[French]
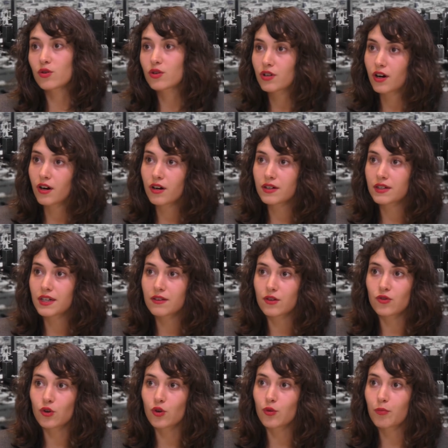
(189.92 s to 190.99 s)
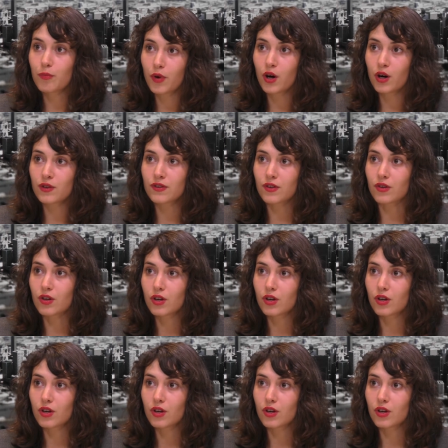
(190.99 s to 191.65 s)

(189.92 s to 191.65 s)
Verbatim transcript: corps qui est notre porte